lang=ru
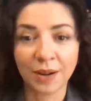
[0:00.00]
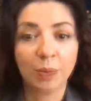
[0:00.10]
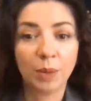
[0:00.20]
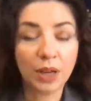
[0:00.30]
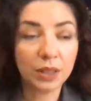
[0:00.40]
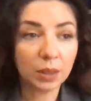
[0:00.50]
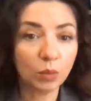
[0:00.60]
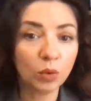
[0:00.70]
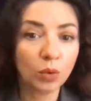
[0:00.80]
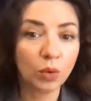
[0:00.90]

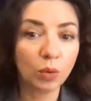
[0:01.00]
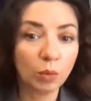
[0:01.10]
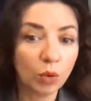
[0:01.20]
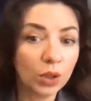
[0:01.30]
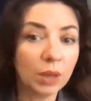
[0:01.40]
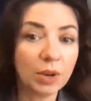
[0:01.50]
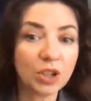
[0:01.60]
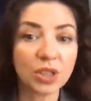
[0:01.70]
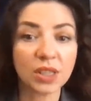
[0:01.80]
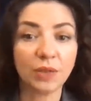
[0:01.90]
Поэтому моно
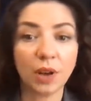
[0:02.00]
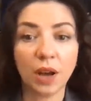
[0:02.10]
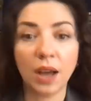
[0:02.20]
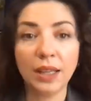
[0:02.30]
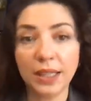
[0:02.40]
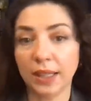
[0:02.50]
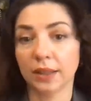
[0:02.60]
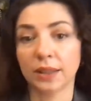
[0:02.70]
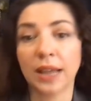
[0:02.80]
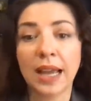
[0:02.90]
большинства
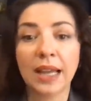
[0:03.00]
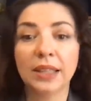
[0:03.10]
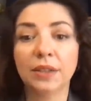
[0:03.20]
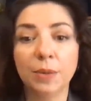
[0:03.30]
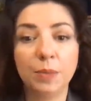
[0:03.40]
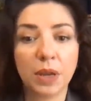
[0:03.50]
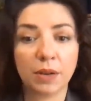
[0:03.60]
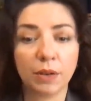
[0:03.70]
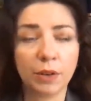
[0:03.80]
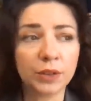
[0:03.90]
нет. Это
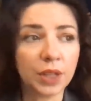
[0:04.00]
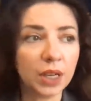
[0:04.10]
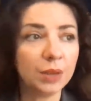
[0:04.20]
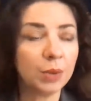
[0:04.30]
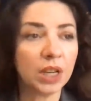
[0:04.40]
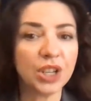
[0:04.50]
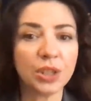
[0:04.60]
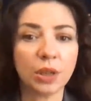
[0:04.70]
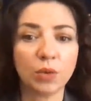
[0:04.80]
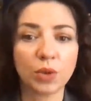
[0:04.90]
во-первых. Во-вторых, мне
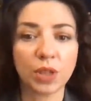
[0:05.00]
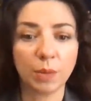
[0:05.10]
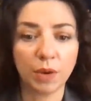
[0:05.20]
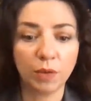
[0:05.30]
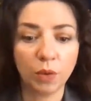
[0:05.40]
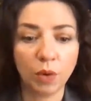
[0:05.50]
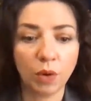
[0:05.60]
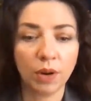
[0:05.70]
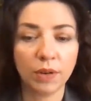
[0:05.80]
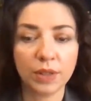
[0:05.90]
кажется, у
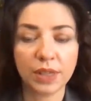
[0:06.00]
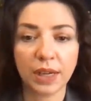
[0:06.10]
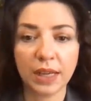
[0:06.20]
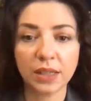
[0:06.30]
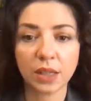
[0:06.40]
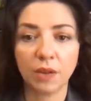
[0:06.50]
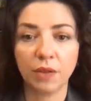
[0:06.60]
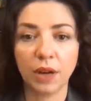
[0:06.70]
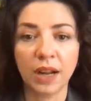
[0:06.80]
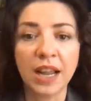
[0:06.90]
самого
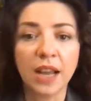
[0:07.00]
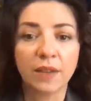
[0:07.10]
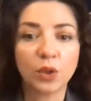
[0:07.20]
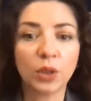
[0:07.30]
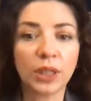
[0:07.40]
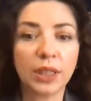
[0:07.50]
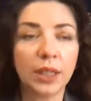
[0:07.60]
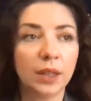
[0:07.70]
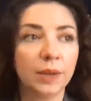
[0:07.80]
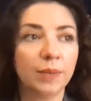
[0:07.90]
Зеленского
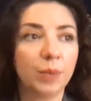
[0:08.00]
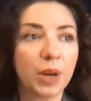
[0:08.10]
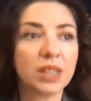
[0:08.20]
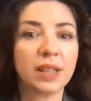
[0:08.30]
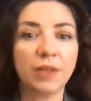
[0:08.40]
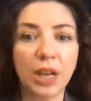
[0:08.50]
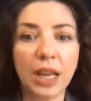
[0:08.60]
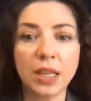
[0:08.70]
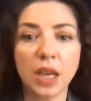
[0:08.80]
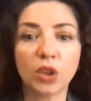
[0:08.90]
все-таки
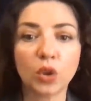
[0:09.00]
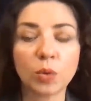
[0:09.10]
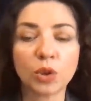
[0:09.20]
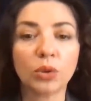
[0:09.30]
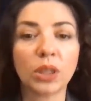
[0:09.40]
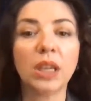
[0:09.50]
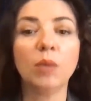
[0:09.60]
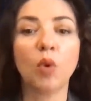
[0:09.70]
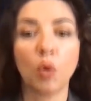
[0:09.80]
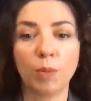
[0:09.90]
представление о том, что
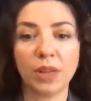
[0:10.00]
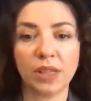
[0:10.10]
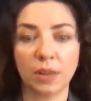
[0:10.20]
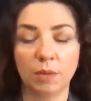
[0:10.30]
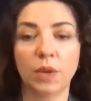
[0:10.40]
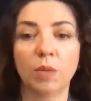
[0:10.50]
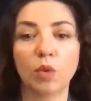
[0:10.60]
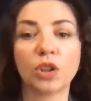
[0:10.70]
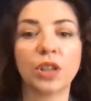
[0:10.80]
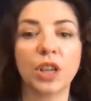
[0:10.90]
таким образом
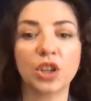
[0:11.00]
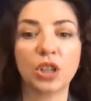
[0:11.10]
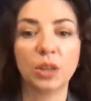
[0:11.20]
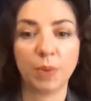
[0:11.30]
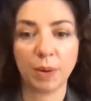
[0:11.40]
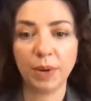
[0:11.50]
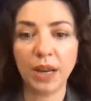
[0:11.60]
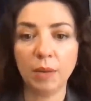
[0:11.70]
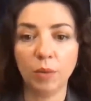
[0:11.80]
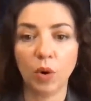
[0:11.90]
можно решить
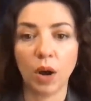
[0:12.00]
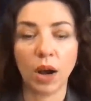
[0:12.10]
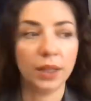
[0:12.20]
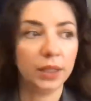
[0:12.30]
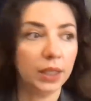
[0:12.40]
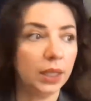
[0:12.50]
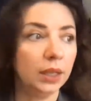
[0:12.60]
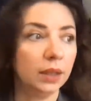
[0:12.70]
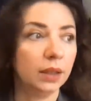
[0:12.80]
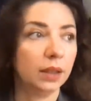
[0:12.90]
проблему,
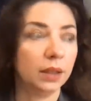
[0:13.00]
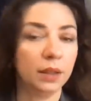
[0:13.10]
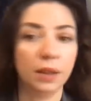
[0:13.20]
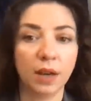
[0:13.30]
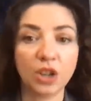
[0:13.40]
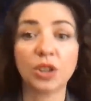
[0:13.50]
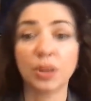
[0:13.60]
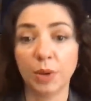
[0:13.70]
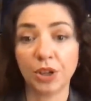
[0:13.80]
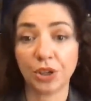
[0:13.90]
они э,
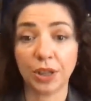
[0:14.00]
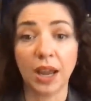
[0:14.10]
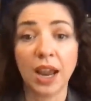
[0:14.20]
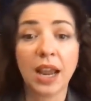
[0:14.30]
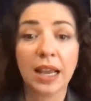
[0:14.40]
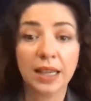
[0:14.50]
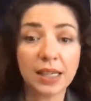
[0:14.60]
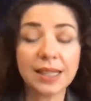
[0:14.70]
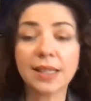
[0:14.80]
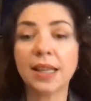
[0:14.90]
ошибочны.
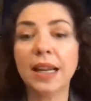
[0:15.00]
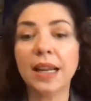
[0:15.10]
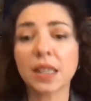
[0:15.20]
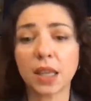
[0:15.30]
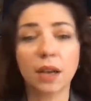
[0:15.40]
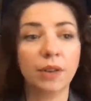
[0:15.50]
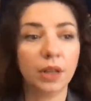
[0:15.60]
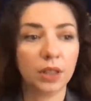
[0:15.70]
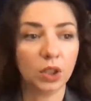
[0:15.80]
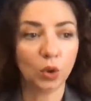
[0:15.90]
Если Зеленский
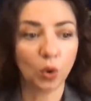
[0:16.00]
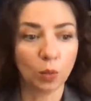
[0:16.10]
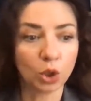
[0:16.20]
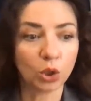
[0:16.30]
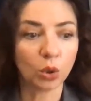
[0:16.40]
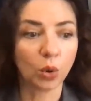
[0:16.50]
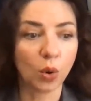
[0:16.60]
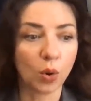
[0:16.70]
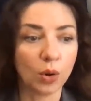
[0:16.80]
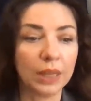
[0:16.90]
говорит о том,
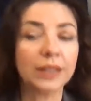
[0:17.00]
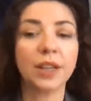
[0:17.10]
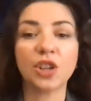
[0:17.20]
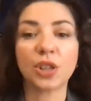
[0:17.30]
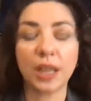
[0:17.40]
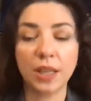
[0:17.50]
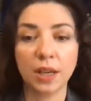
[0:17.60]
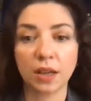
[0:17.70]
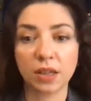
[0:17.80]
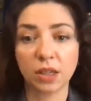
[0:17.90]
что это решение
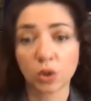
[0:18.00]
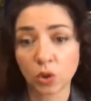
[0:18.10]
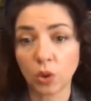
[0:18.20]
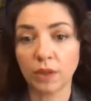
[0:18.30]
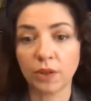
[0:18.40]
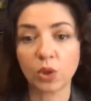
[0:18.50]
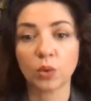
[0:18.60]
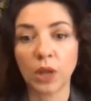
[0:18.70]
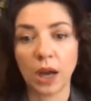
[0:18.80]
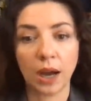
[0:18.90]
Конституционного
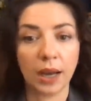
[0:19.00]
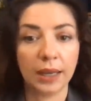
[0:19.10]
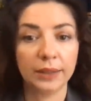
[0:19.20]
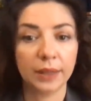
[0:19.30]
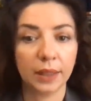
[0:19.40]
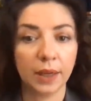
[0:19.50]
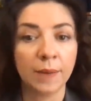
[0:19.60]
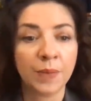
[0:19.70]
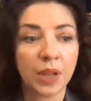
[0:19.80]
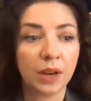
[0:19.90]
суда,
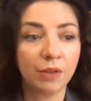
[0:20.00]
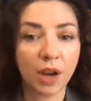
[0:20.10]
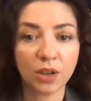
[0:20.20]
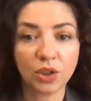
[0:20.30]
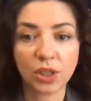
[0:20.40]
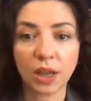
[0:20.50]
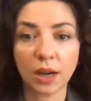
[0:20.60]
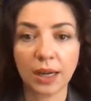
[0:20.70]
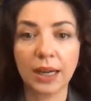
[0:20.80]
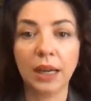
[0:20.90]
это реванш
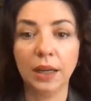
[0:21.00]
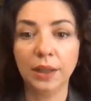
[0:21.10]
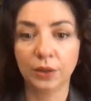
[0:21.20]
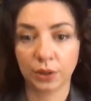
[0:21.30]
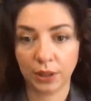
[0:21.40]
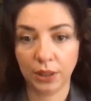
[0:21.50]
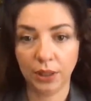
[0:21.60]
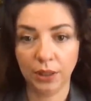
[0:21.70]
старых элит и э,